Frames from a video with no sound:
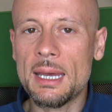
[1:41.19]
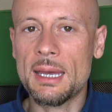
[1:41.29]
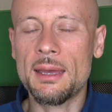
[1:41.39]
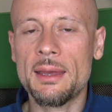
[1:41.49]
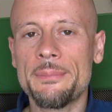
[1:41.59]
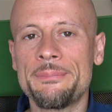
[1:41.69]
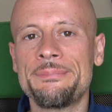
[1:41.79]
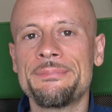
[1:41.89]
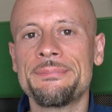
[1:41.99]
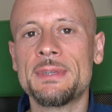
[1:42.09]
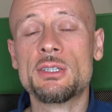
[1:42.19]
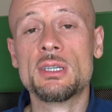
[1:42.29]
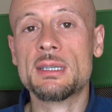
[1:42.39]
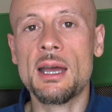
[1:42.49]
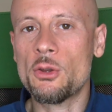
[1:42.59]
è
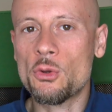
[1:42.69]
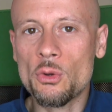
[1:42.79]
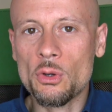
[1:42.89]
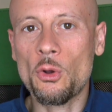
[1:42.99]
necessario